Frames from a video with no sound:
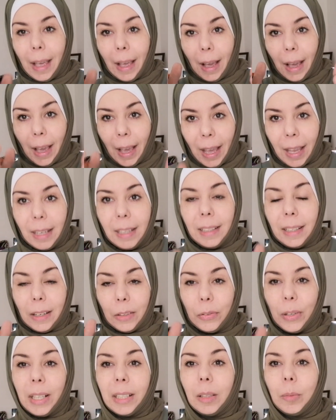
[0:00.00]
حاليا
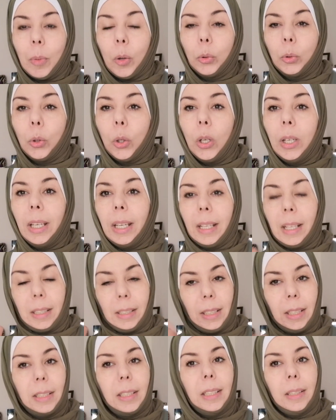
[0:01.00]
في هذا الموضوع
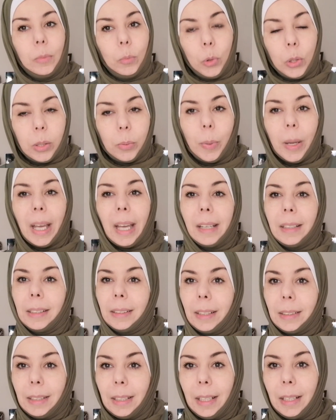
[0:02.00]
يعني مسبقا
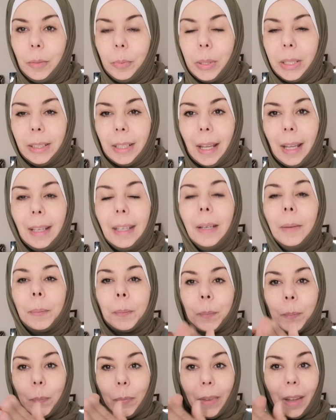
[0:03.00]
هضرت على
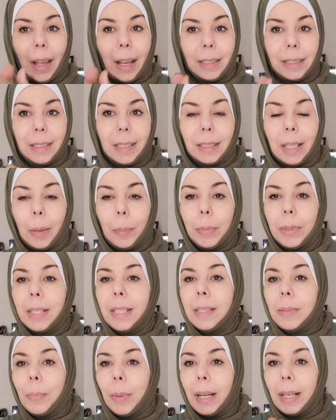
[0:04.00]
الابتدائي غادي نهضر
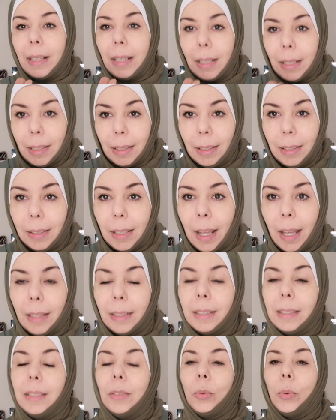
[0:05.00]
بالنسبه
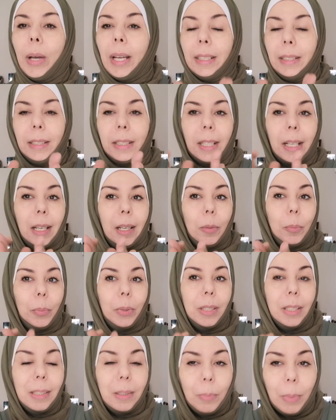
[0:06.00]
للاعداء دي وغادي نتكلم
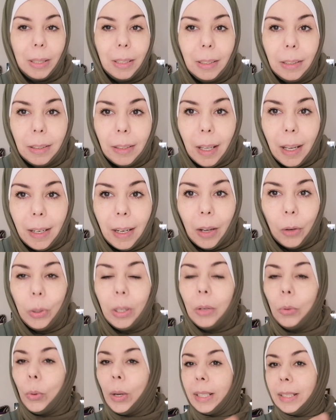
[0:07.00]
بالنسبه
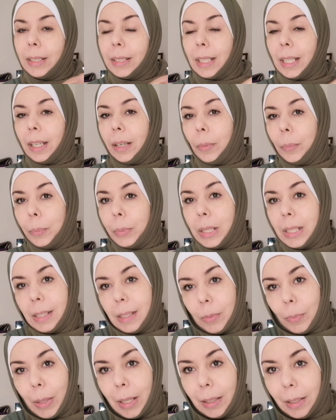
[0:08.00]
للثانوي وغادي نتكلم
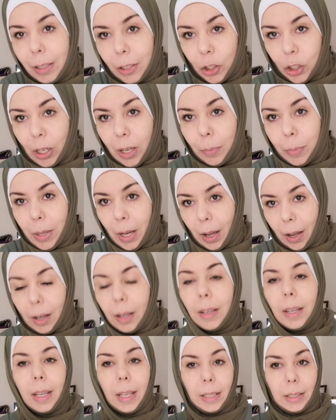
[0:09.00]
بالنسبه للجامعه
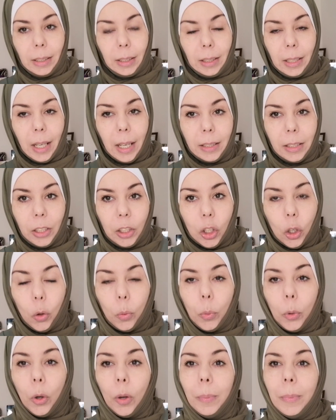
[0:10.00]
يعني غادي
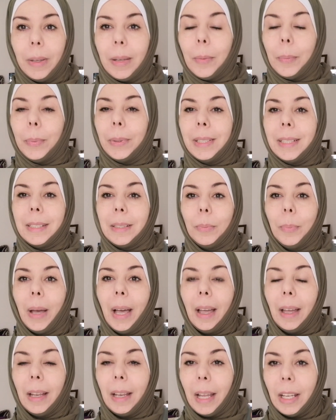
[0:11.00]
نجاوبكم
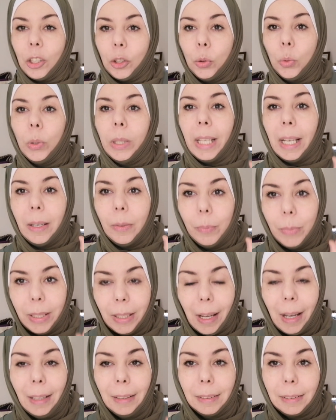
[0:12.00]
بالنسبه اشنو هي
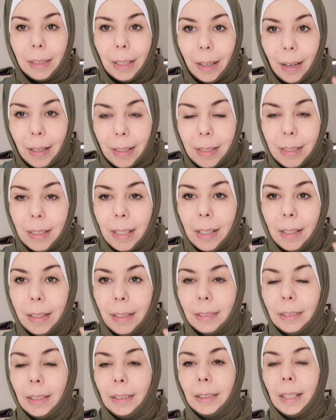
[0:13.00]
المنح الدراسيه
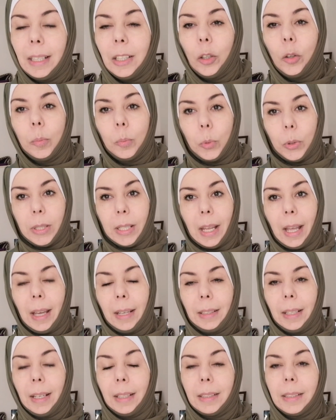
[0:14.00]
اللي تعطى لكم
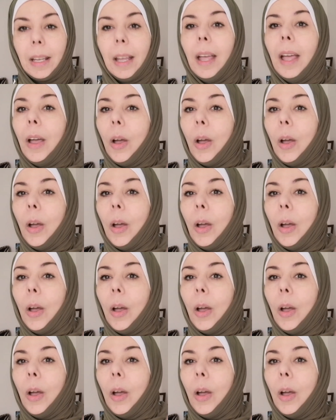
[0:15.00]
مساعدات